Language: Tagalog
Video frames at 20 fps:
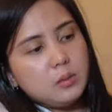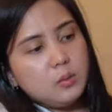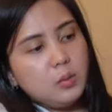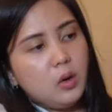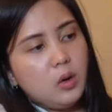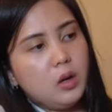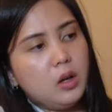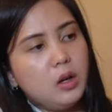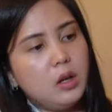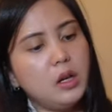
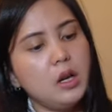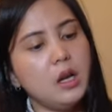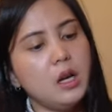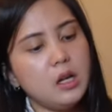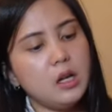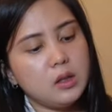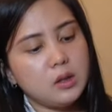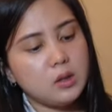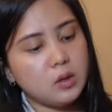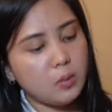small.
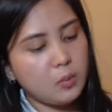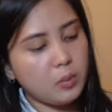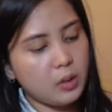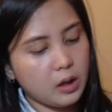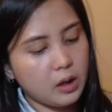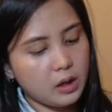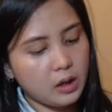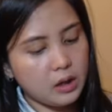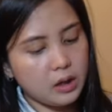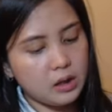
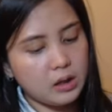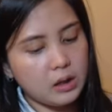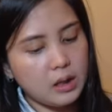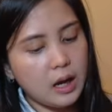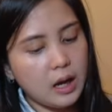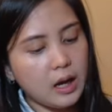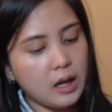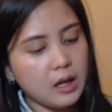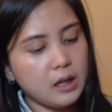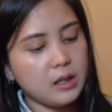Sobrang
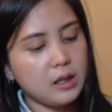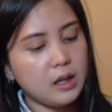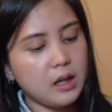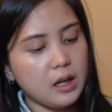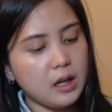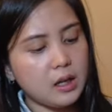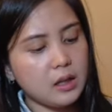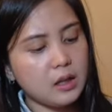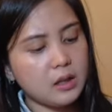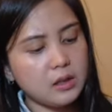ganda
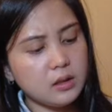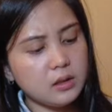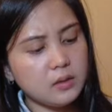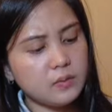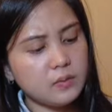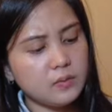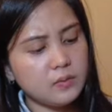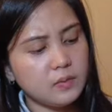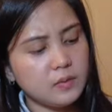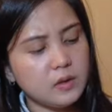
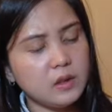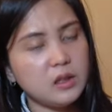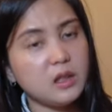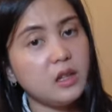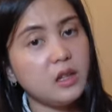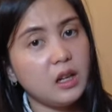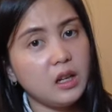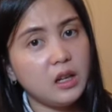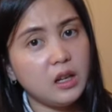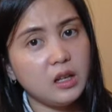ng
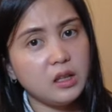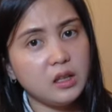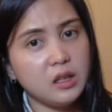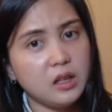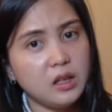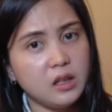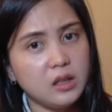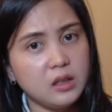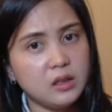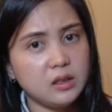tela
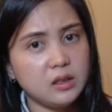niya.